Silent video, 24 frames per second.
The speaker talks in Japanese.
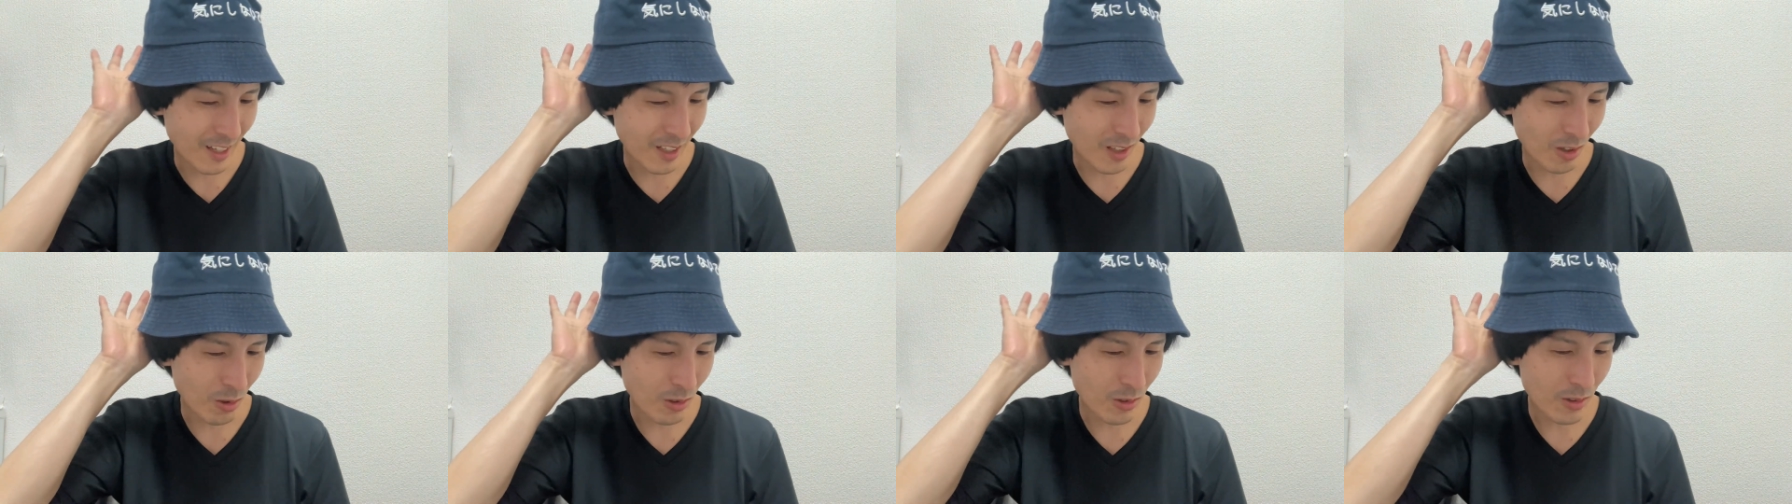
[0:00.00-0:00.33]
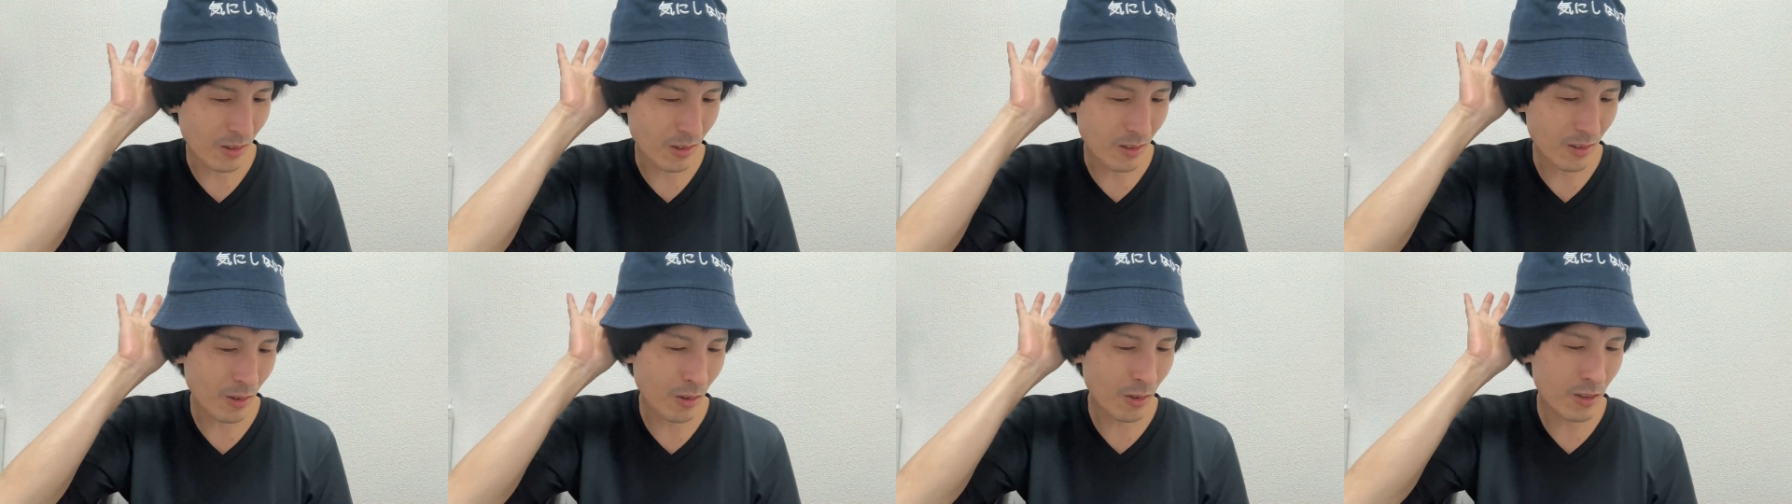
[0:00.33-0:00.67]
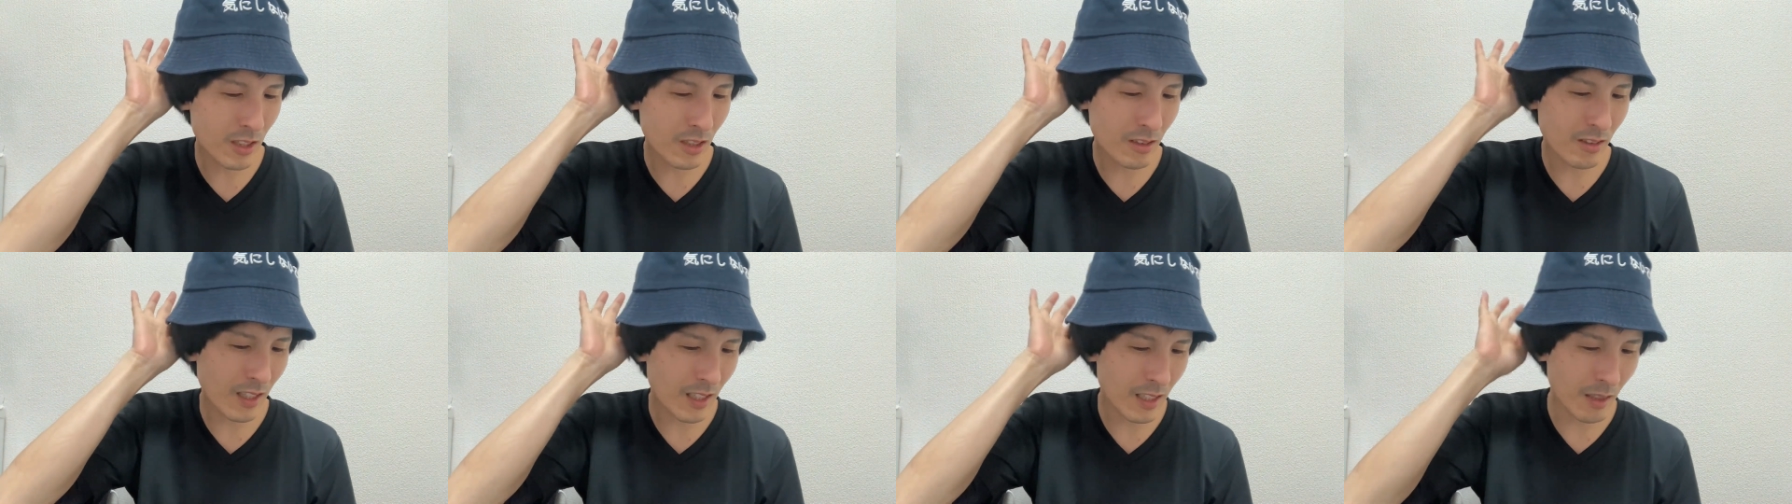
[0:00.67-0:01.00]
この路
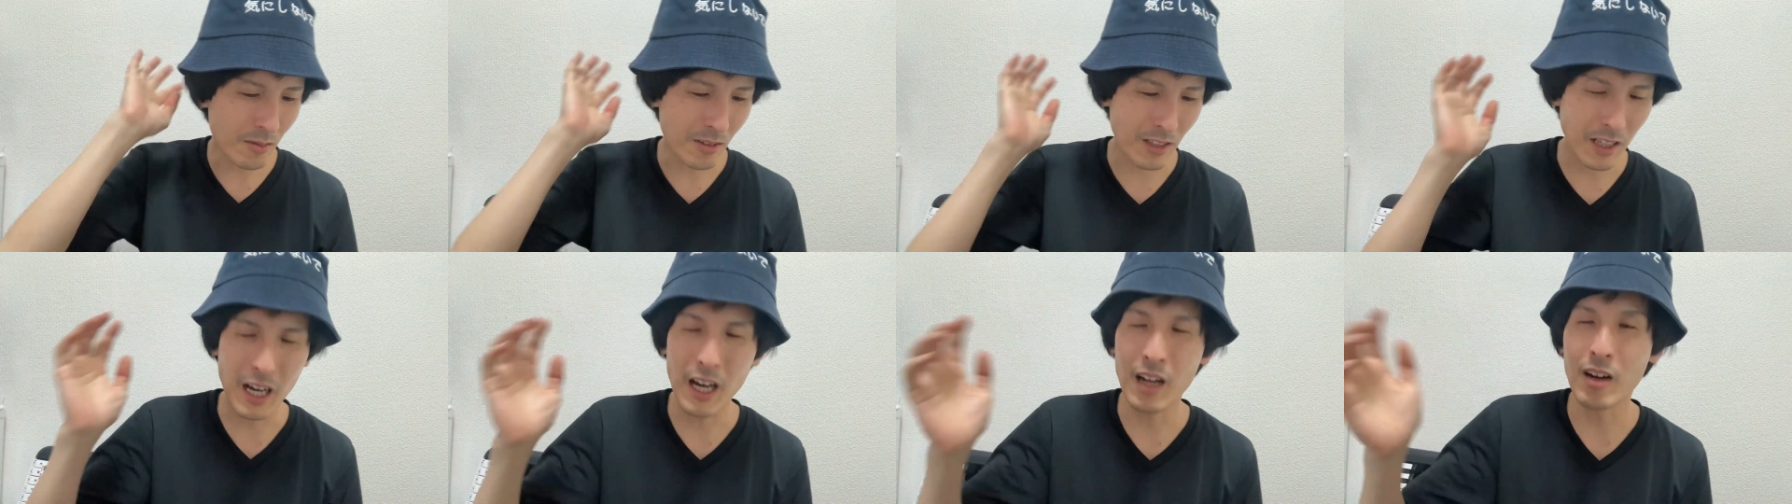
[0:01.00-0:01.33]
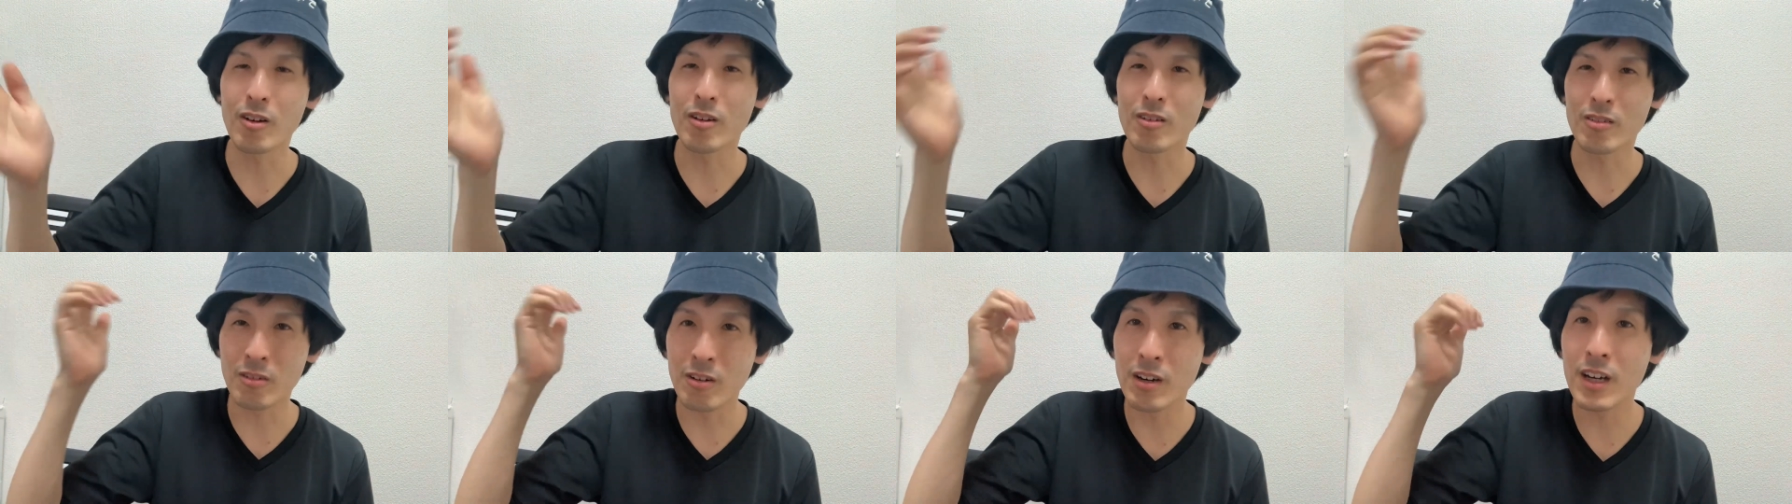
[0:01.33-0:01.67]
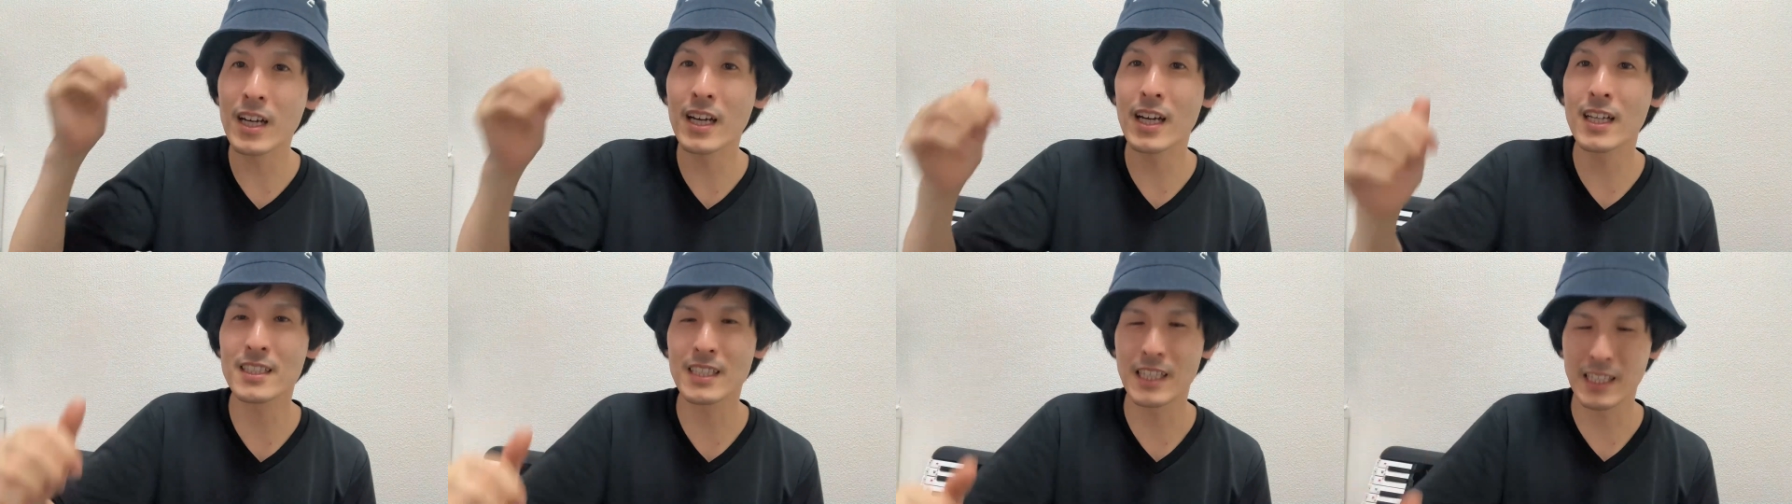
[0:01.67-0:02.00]
地裏でもね、ご
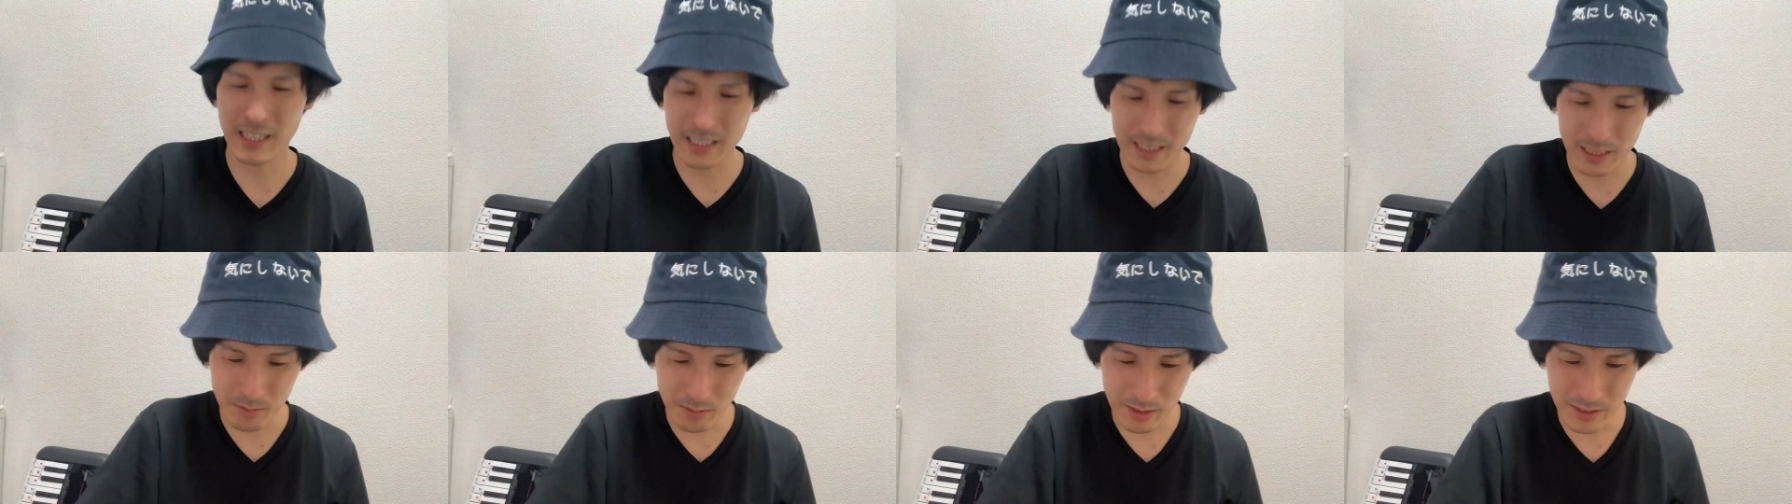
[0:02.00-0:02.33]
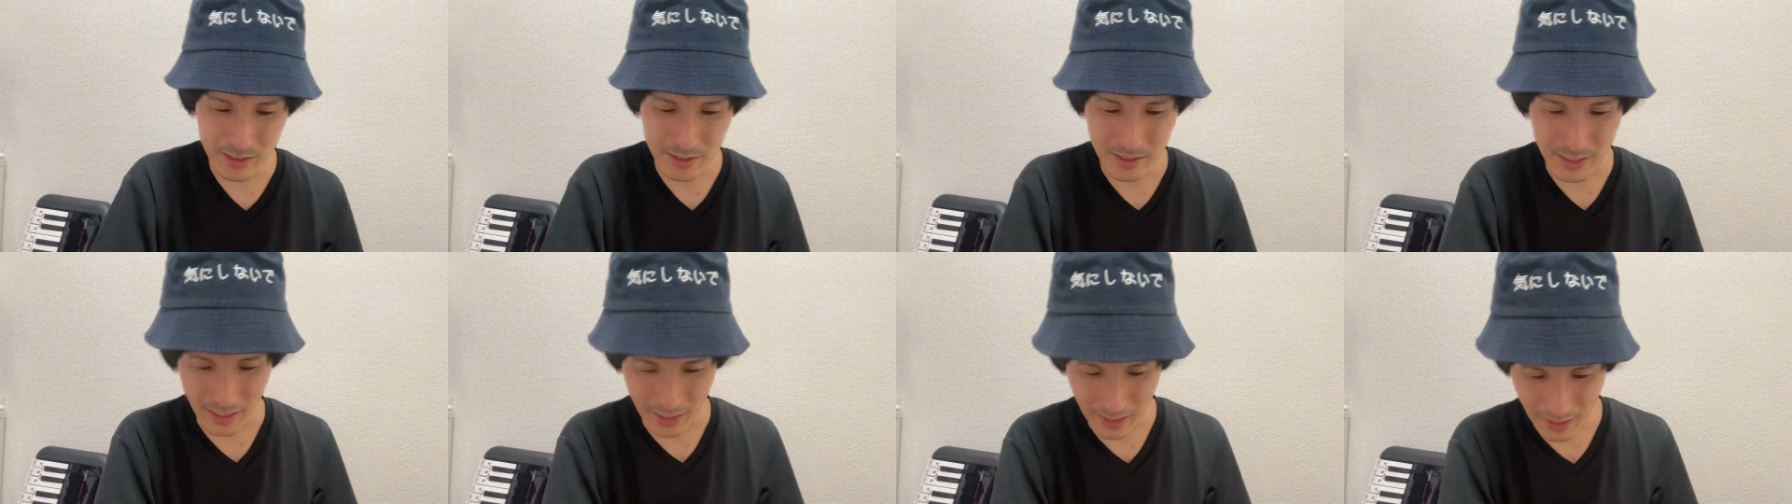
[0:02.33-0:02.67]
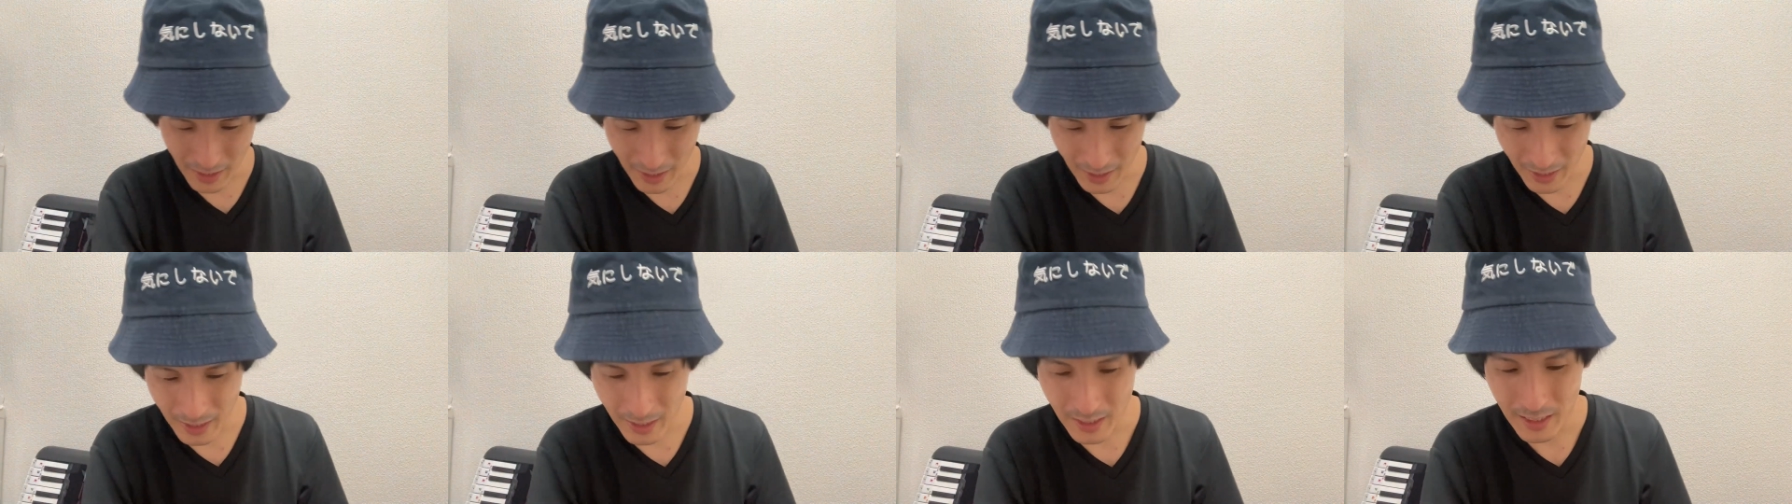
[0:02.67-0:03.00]
飯屋さんやってますんで
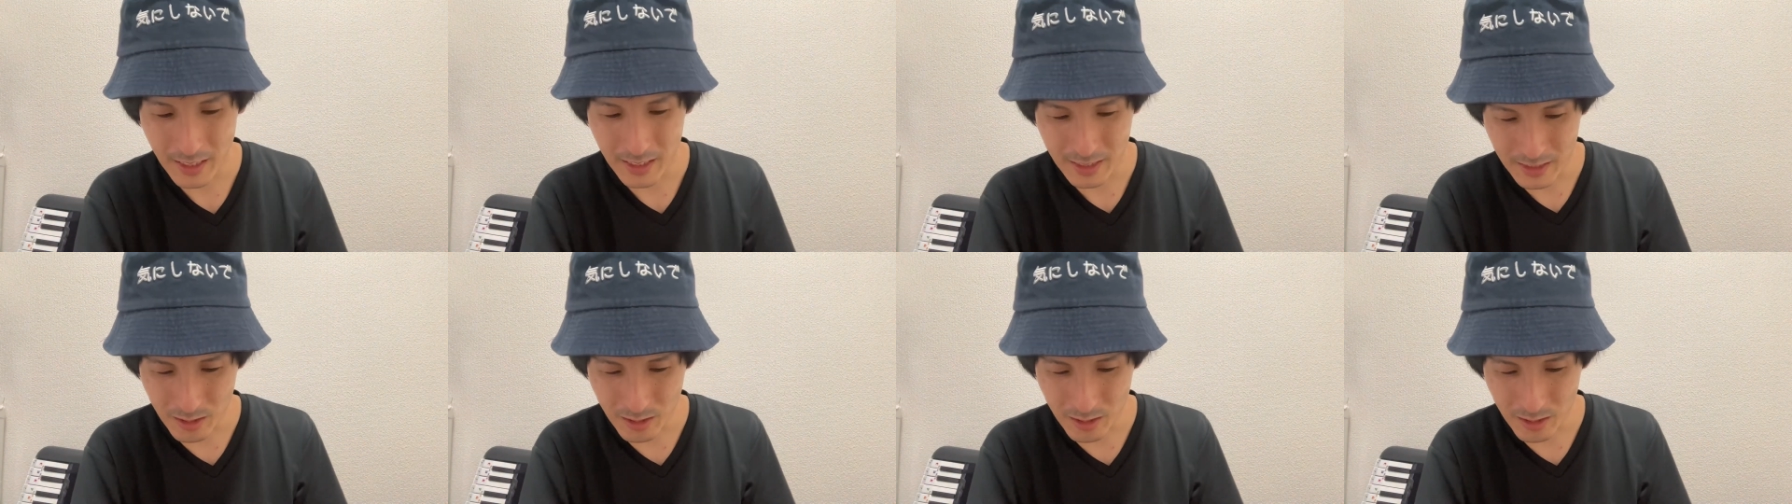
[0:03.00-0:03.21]
ね、